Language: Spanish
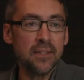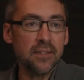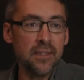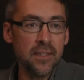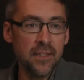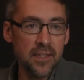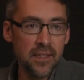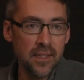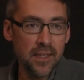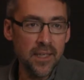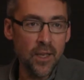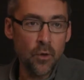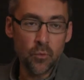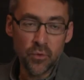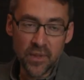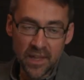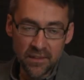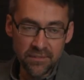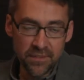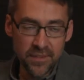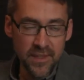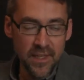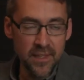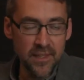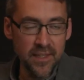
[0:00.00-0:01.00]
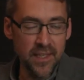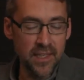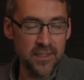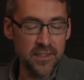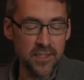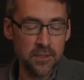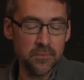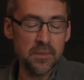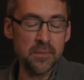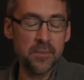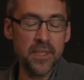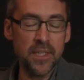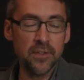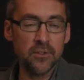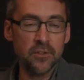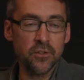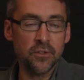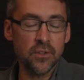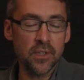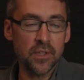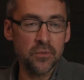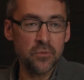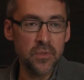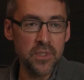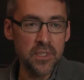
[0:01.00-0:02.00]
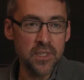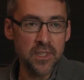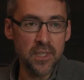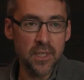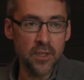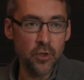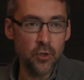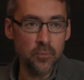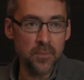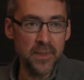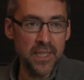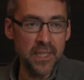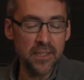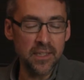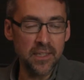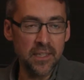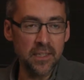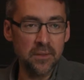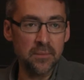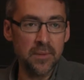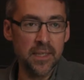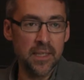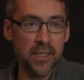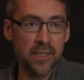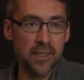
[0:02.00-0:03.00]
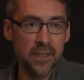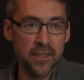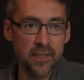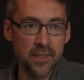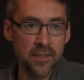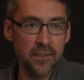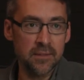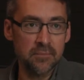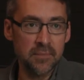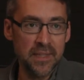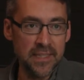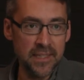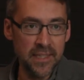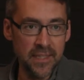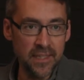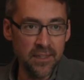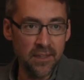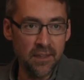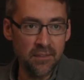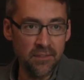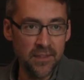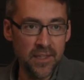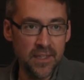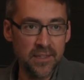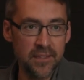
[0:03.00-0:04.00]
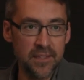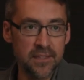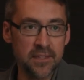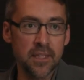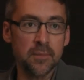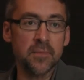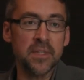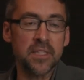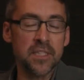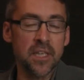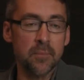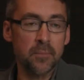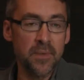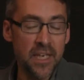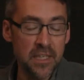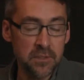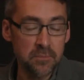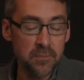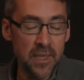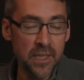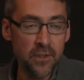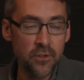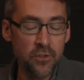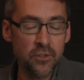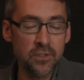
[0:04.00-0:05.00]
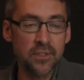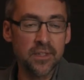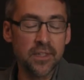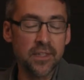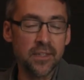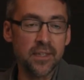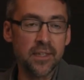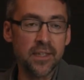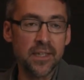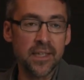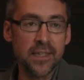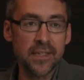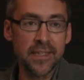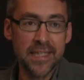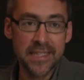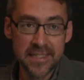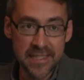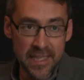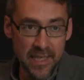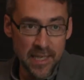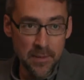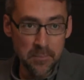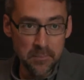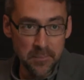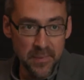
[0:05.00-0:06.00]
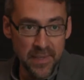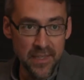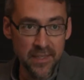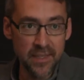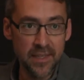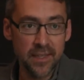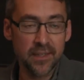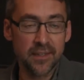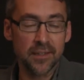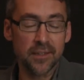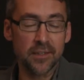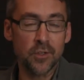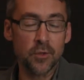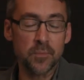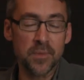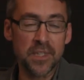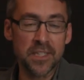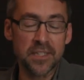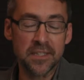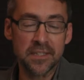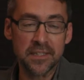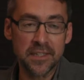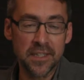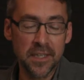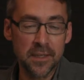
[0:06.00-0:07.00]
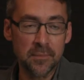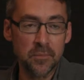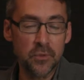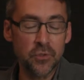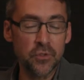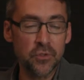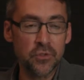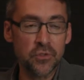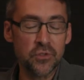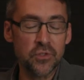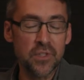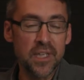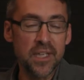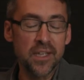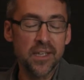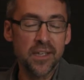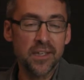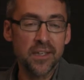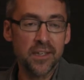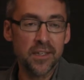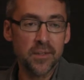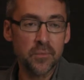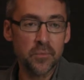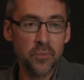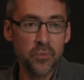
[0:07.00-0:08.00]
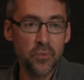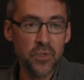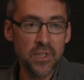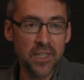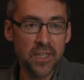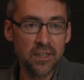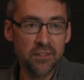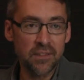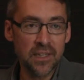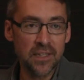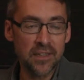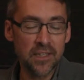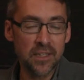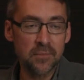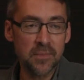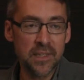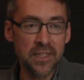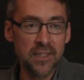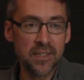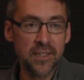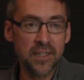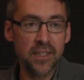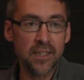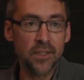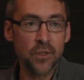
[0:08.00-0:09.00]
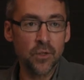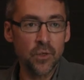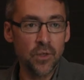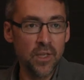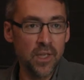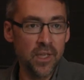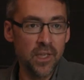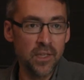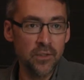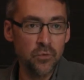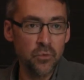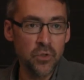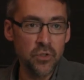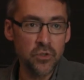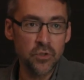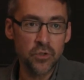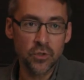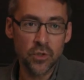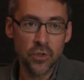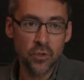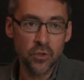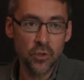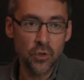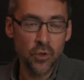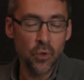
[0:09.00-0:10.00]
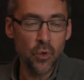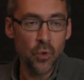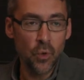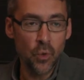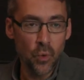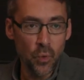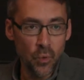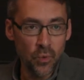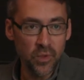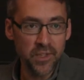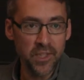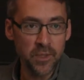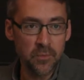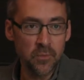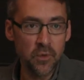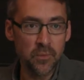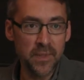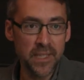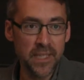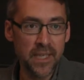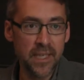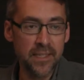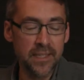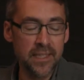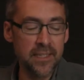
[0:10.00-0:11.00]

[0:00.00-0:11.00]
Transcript: de la audacia y del atrevimiento de nuestra cooperativa en materia de aceites también se ha plasmado en esta campaña, que lo presentamos muy recientemente en nuestro último Virgen